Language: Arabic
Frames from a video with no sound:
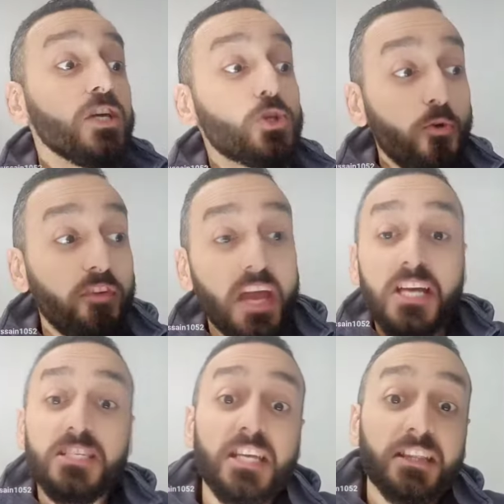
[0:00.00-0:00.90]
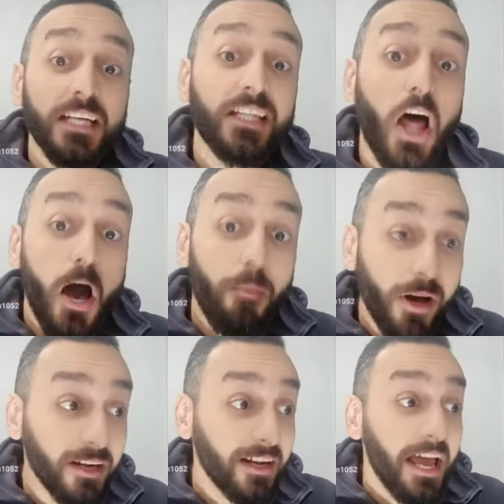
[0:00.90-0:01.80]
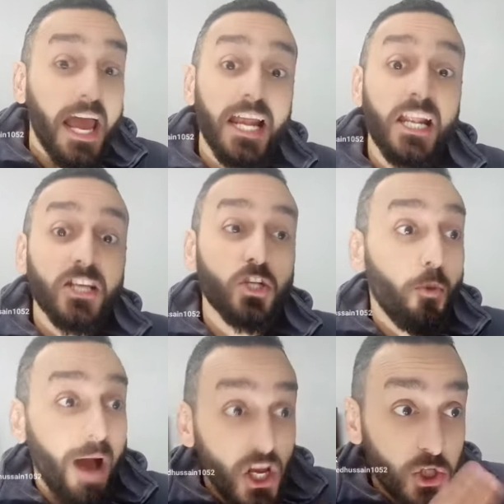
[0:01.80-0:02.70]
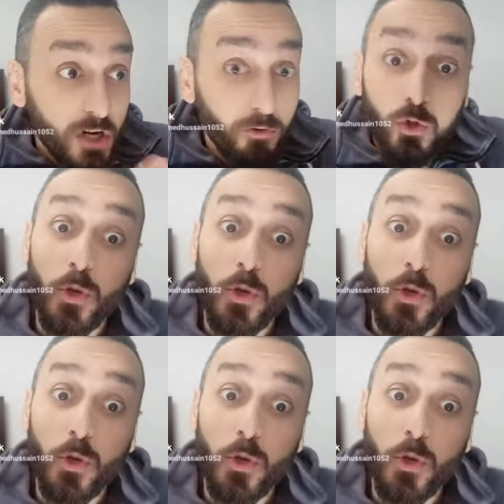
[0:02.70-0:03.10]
شوفي الستات القمر اللي نازلهم 10 فولت